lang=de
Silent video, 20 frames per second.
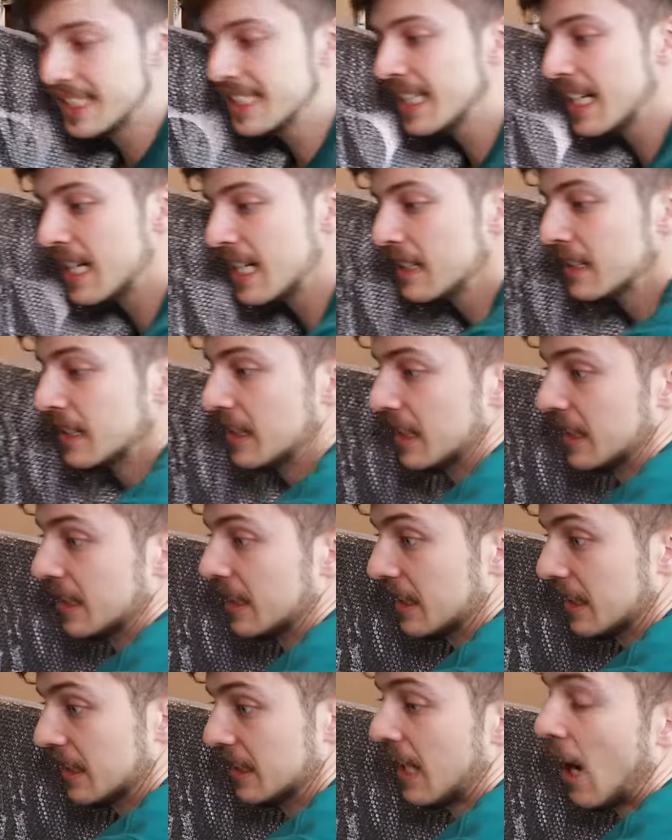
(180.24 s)
dieser
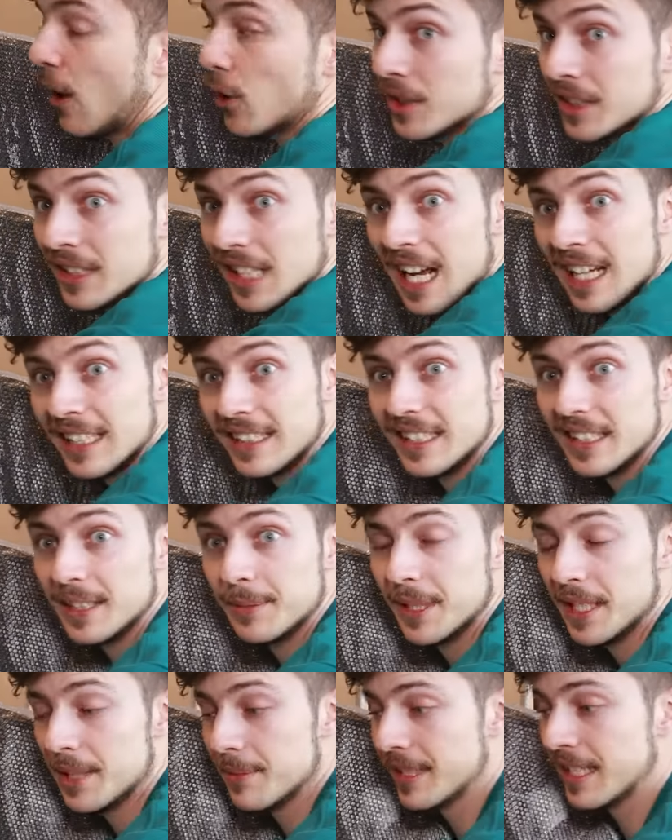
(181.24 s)
1080
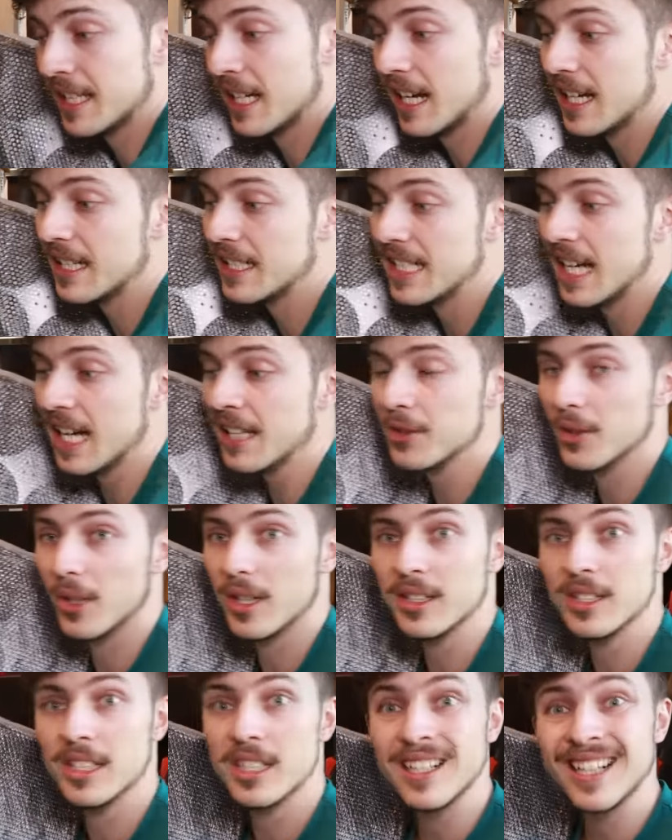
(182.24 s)
mm
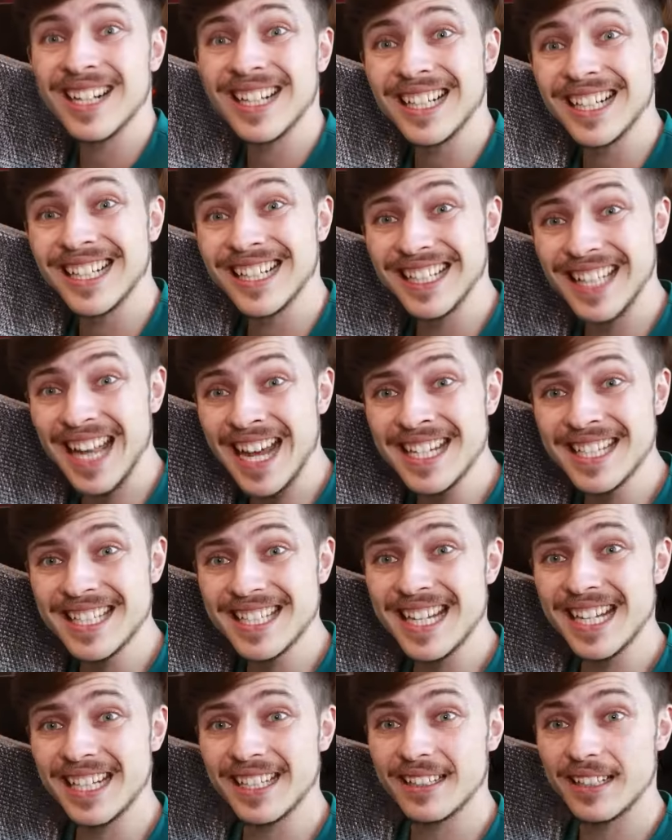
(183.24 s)
Radiator, gleich
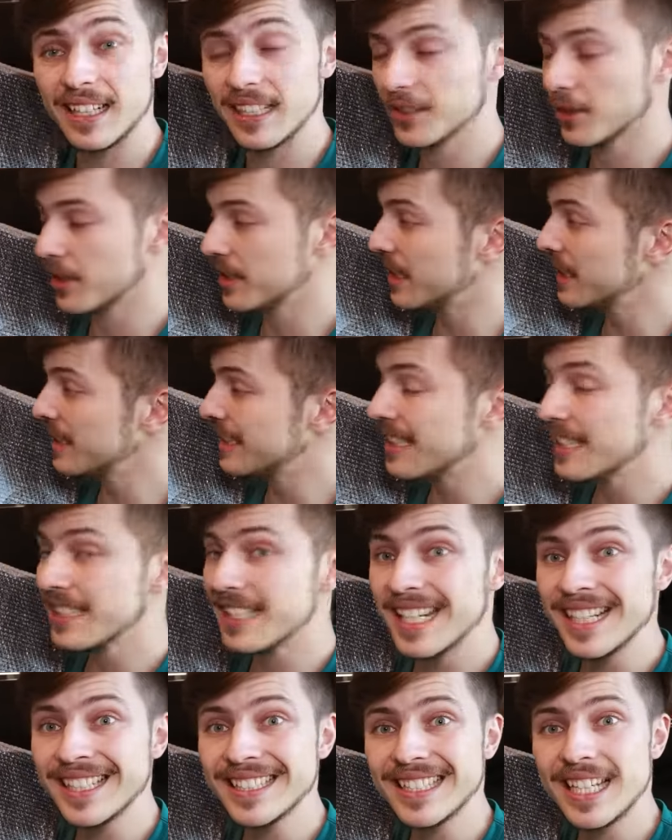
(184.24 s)
dick, also es ist ein
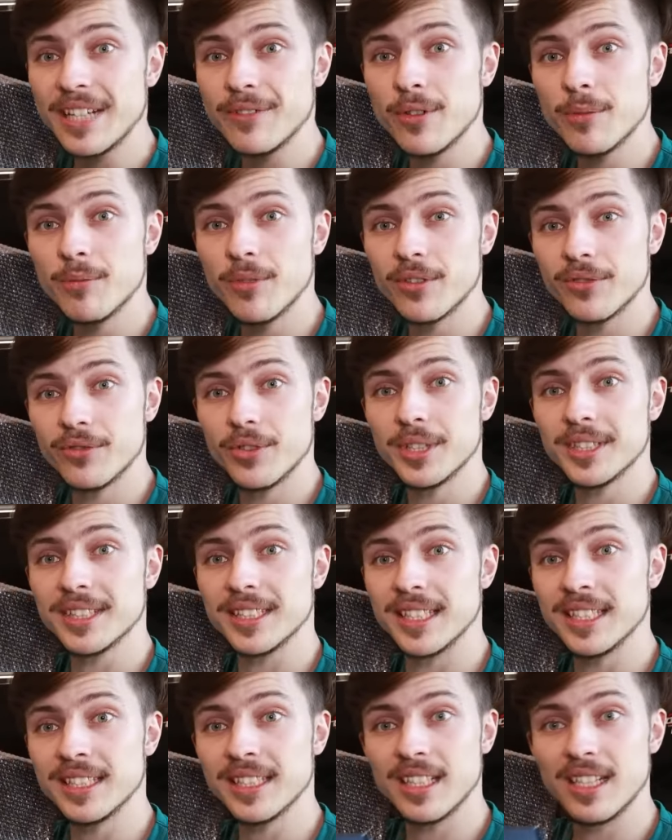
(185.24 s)

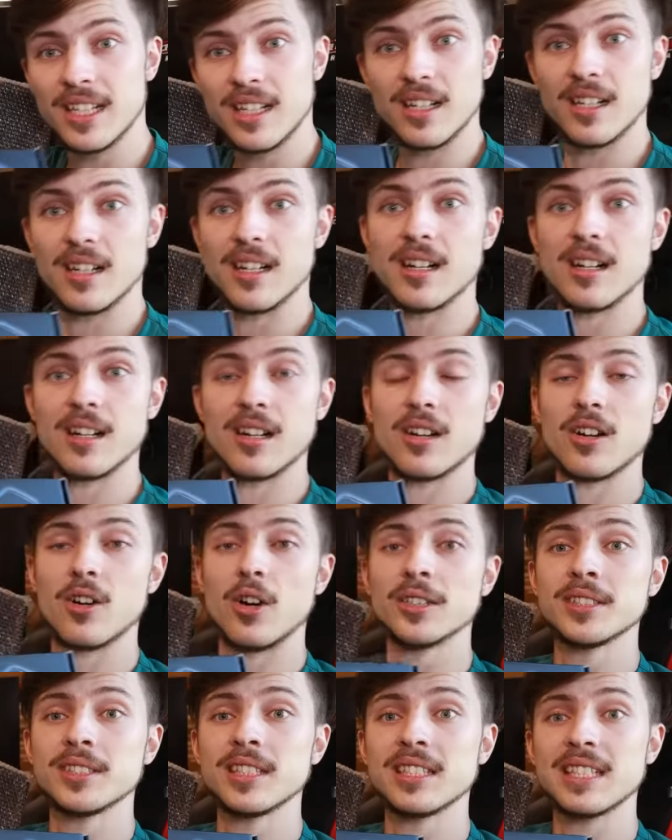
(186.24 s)
XT45,
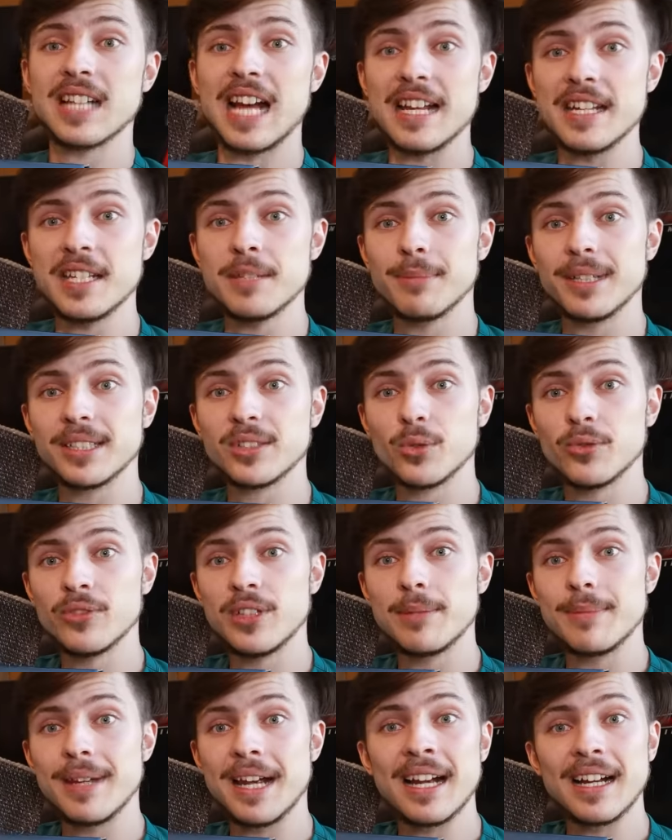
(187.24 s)
kostet gar nicht mal so
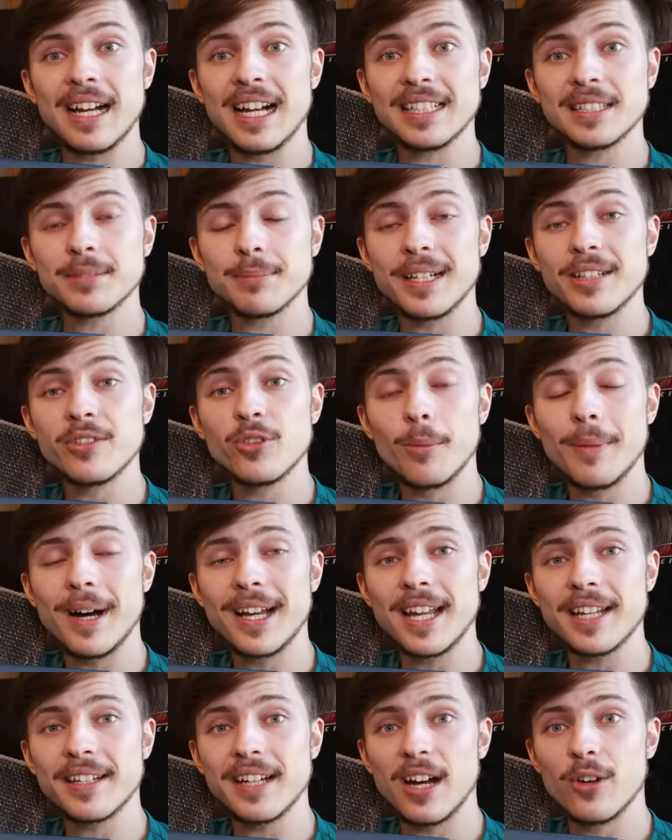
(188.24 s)
viel mehr als mein
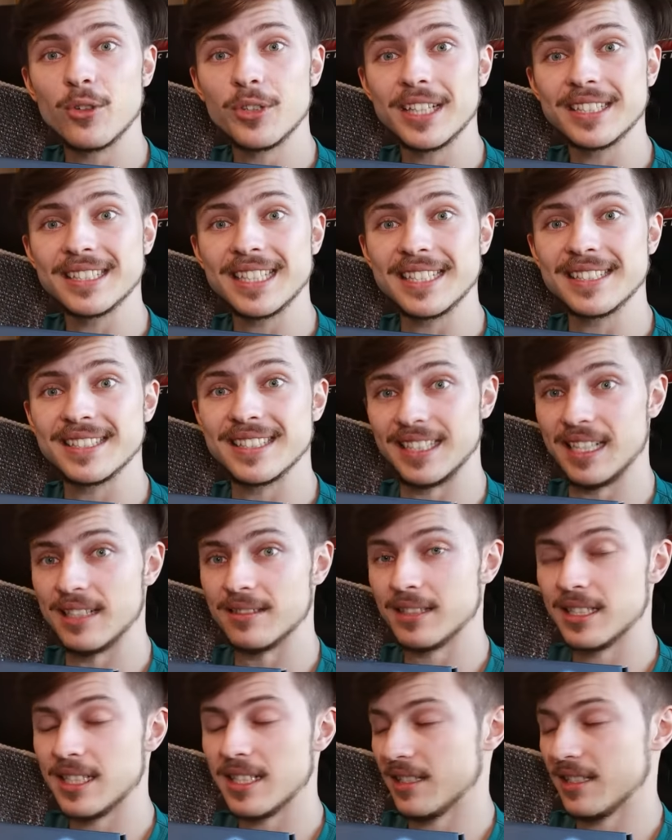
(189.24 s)
normaler 360er.